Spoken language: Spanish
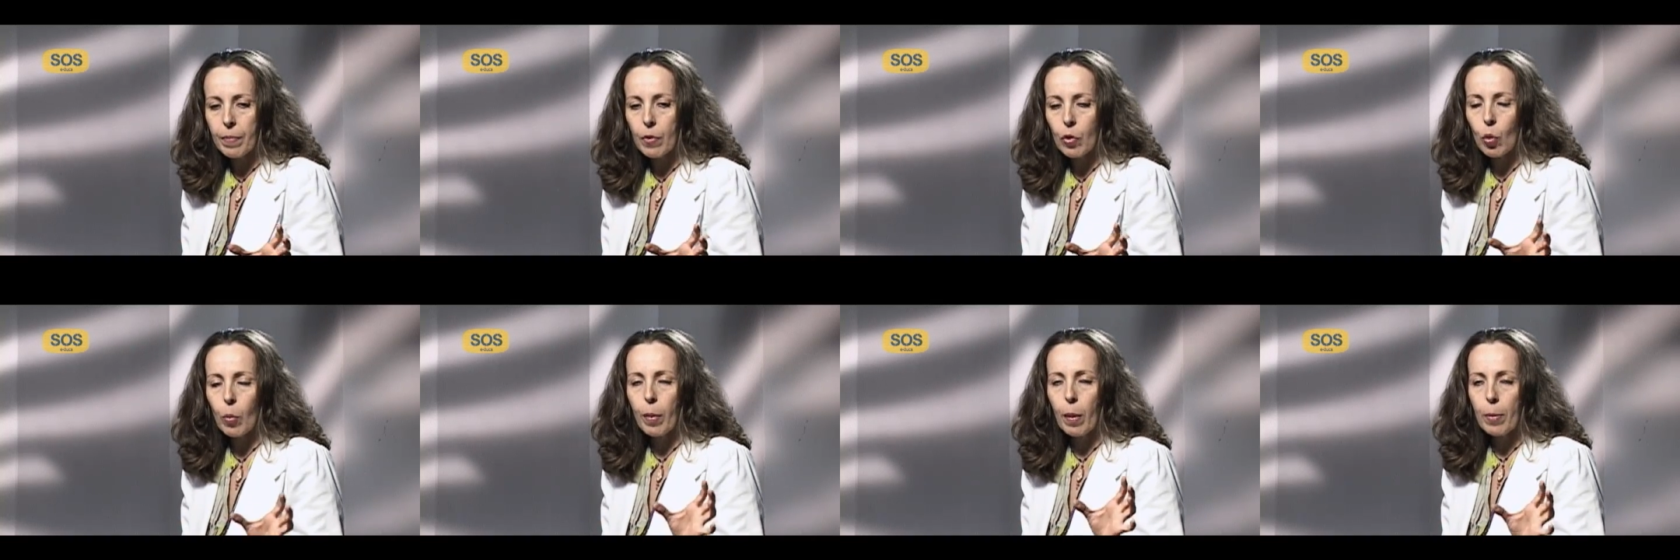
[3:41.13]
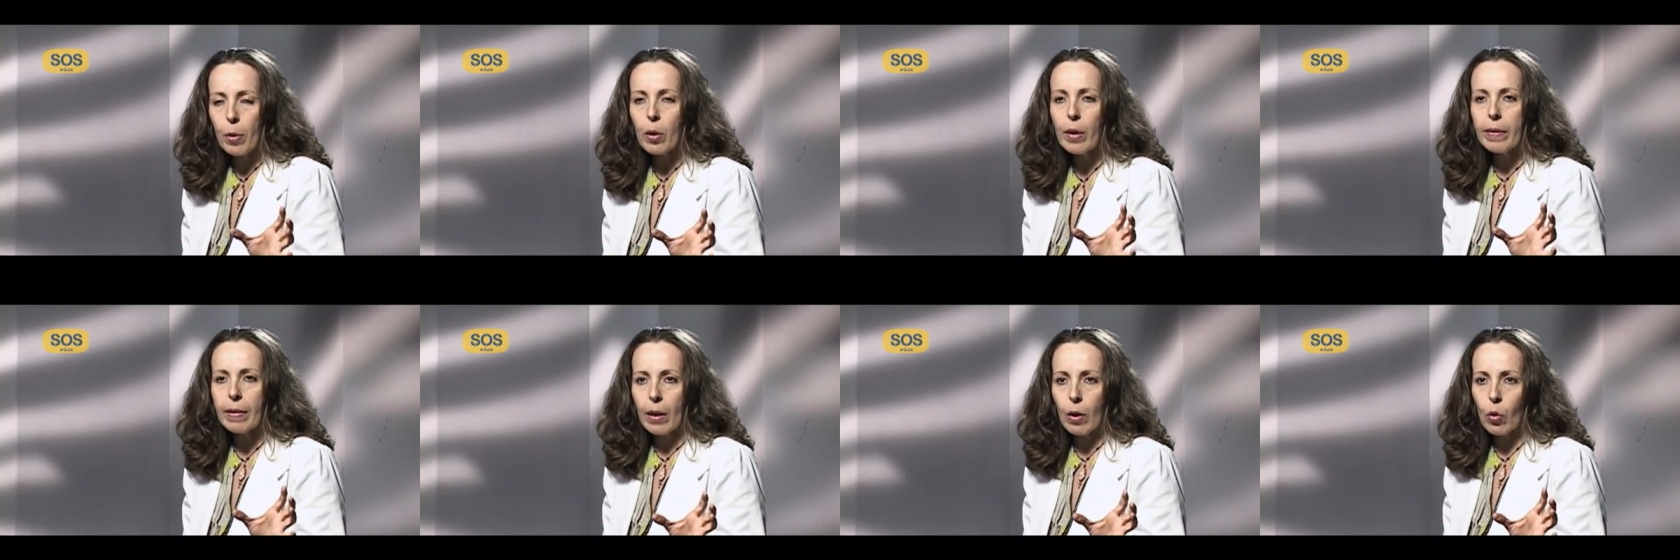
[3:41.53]
su propio
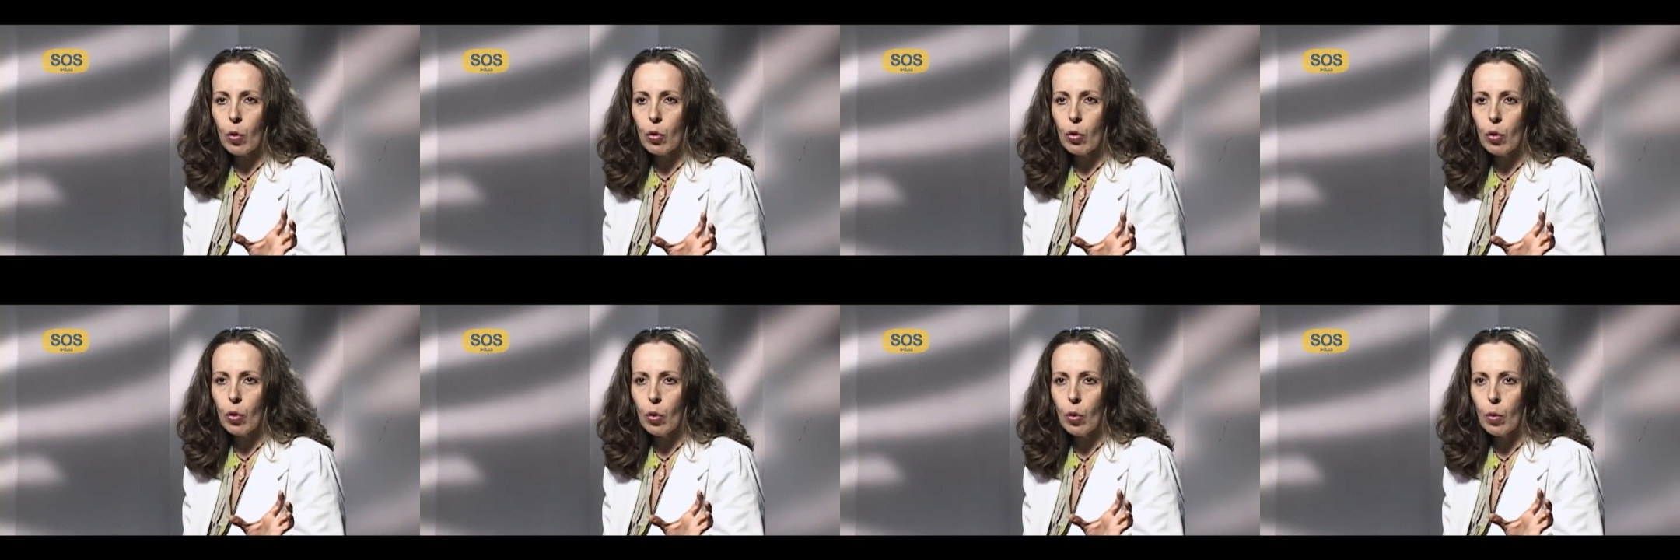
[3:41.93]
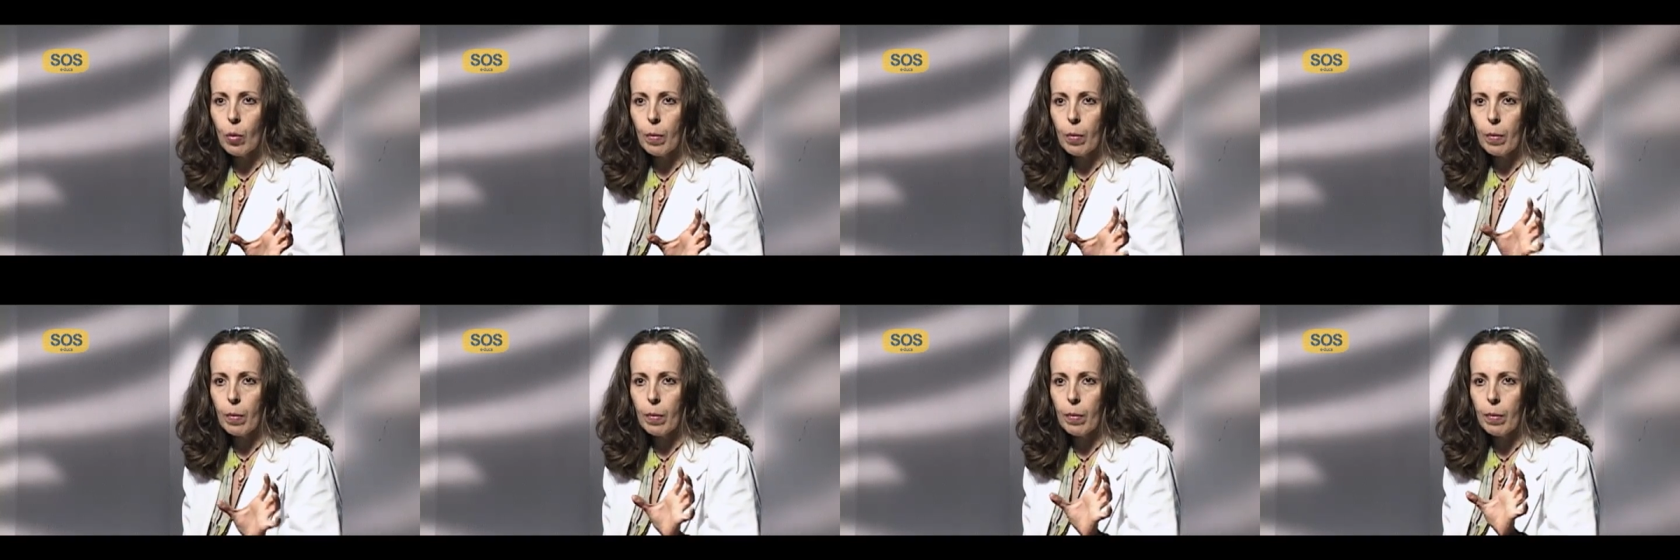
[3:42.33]
desarrollo
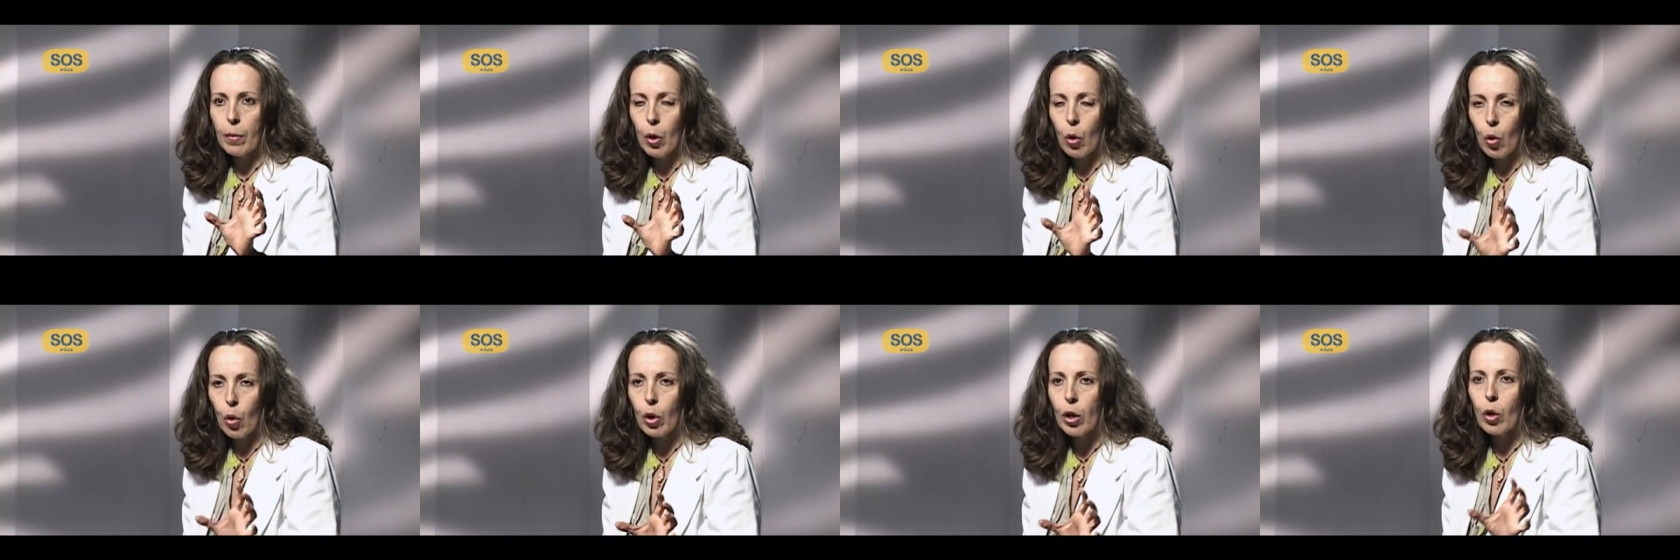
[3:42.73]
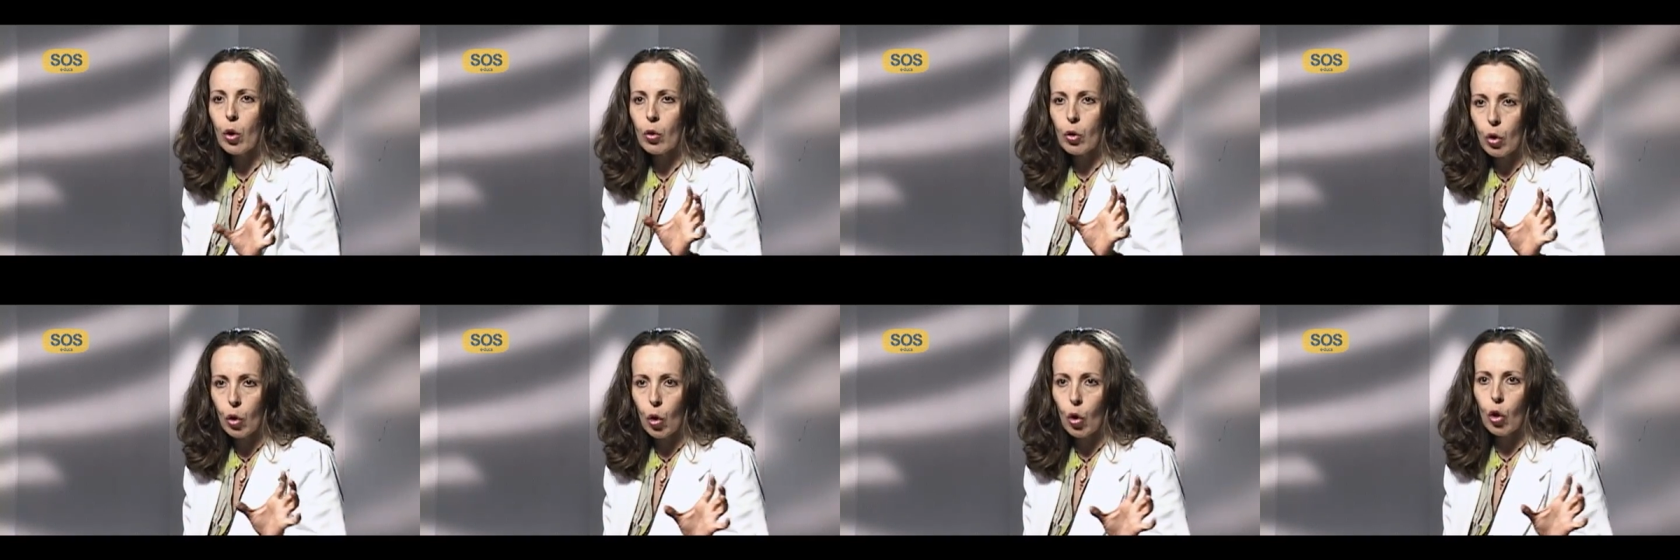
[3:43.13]
biológico,
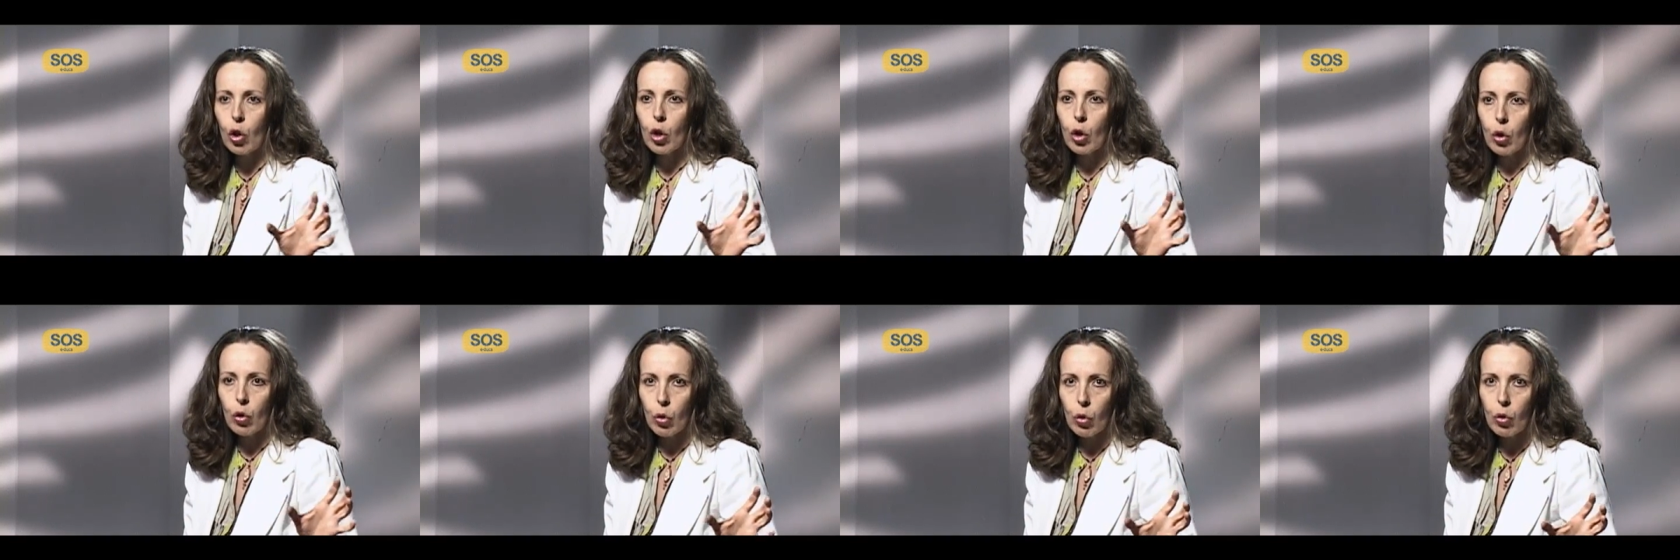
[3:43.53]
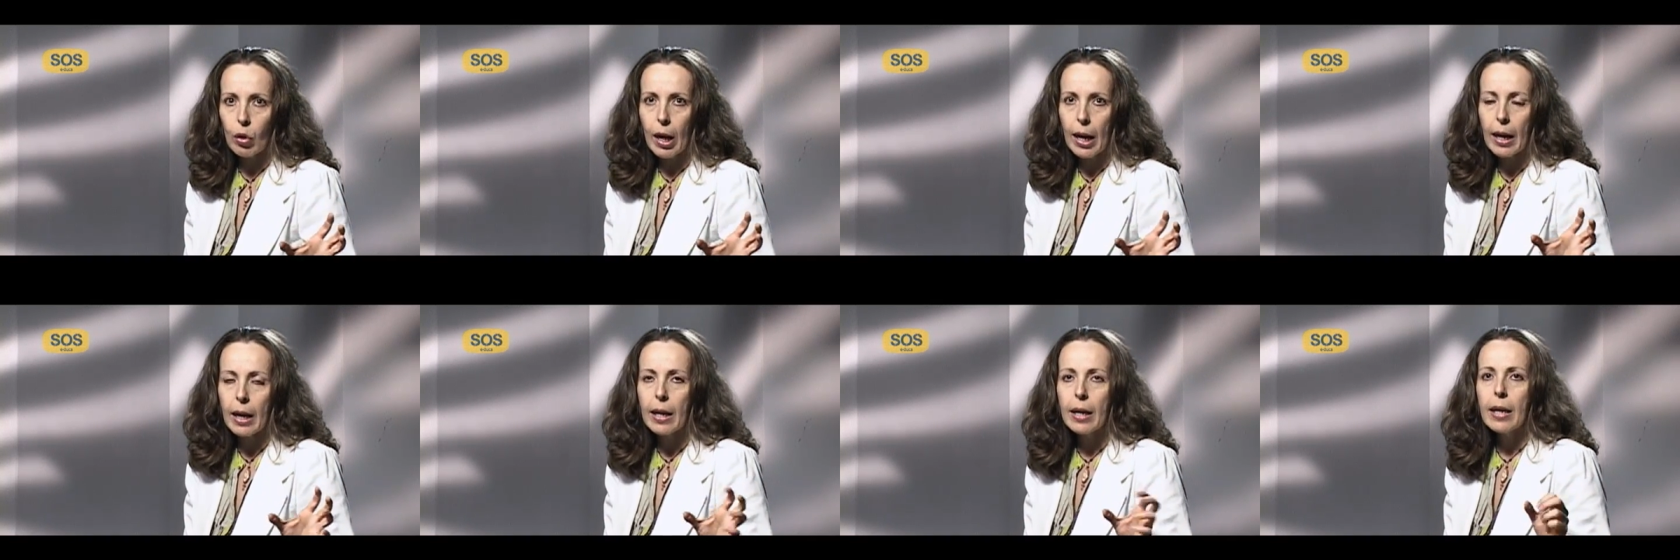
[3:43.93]
psicológico y
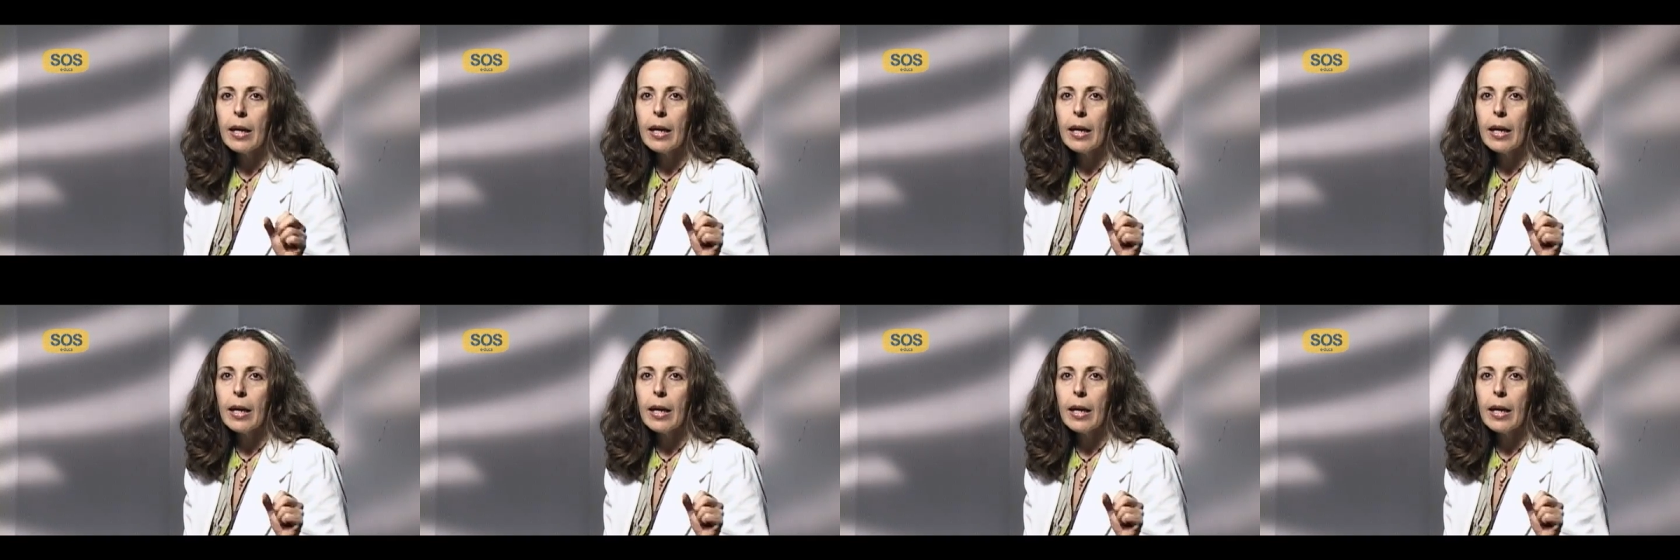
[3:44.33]
social,